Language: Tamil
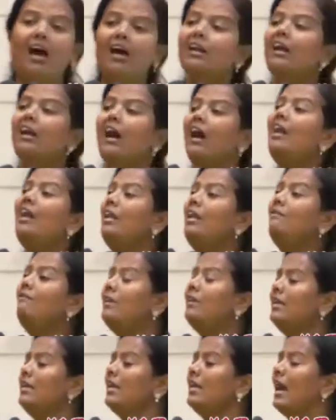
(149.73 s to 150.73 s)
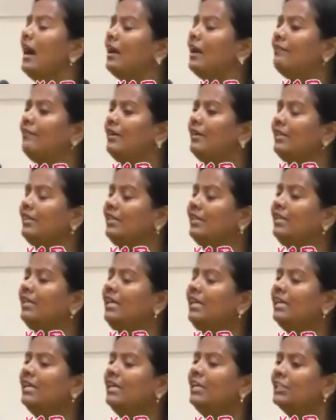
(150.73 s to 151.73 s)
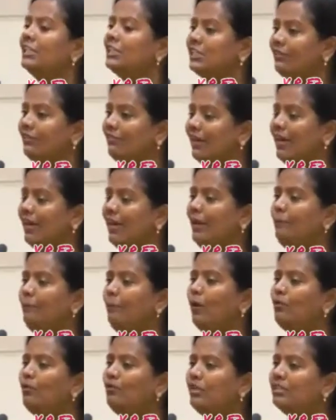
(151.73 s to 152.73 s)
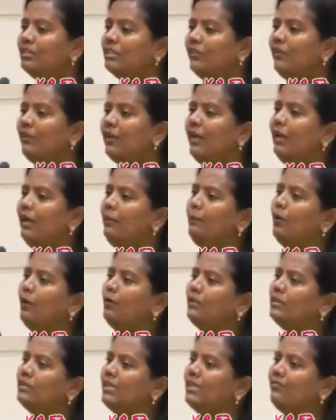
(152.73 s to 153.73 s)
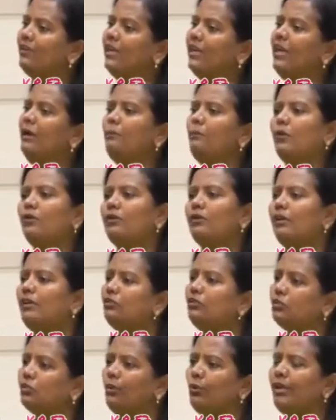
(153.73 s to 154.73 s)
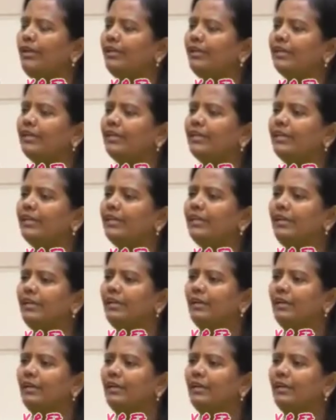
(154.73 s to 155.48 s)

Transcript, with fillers: எல்லார் காலிலும் விழுகிறார் விழுந்து சிவனே போற்றி சிவனே போற்றி சிவனே போற்றின்னு சொல்லிட்டு